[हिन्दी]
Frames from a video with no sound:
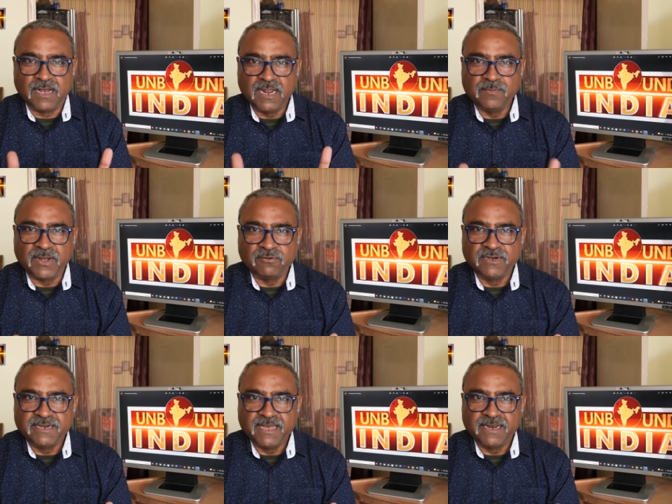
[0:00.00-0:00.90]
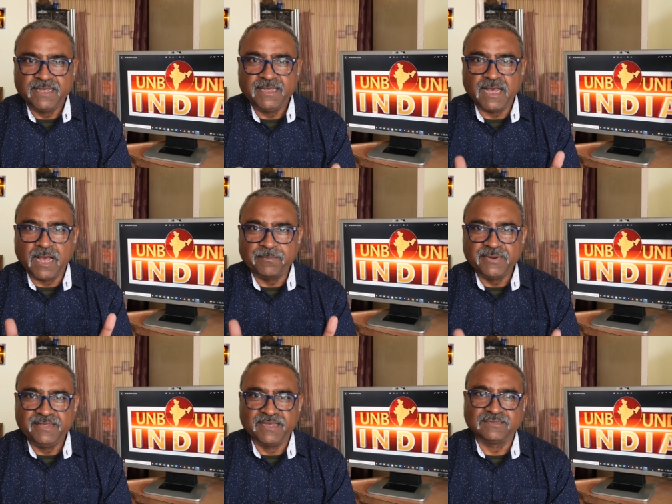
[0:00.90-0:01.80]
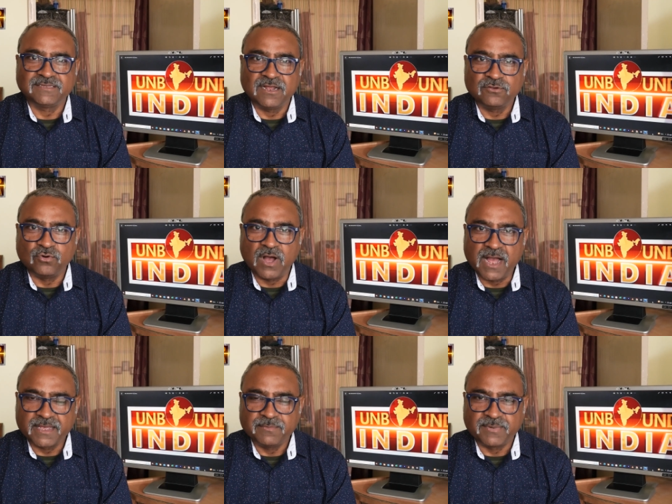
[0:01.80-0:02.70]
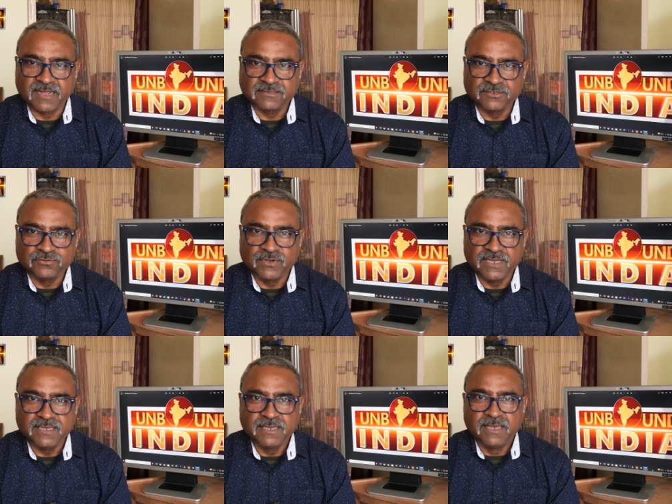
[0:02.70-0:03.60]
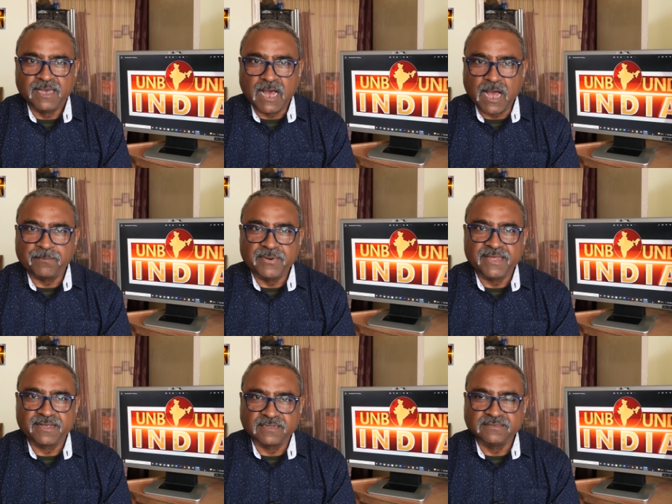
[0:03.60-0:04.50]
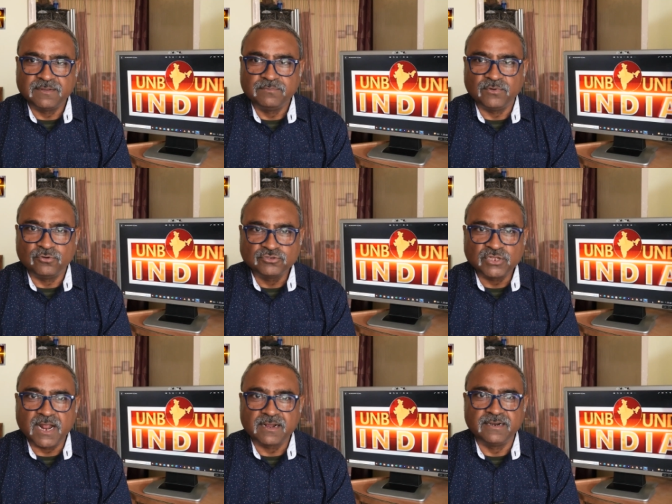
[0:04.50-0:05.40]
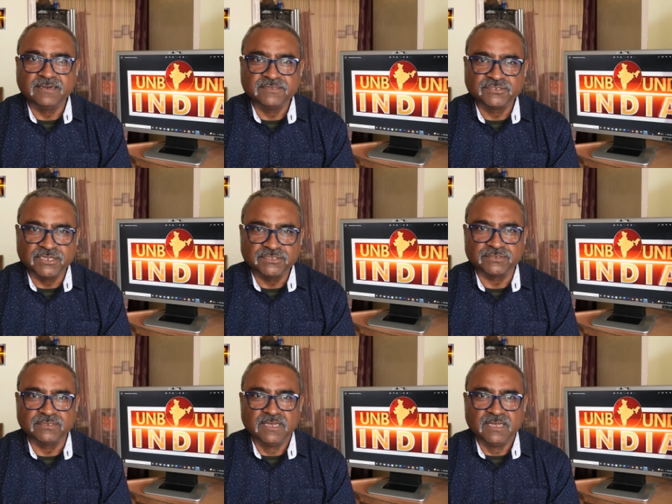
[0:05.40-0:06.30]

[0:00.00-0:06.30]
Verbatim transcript: अनबाउंड इंडिया ने अपनी यात्रा को आगे बढ़ाते हुए अपने कदम उत्तराखंड स्थित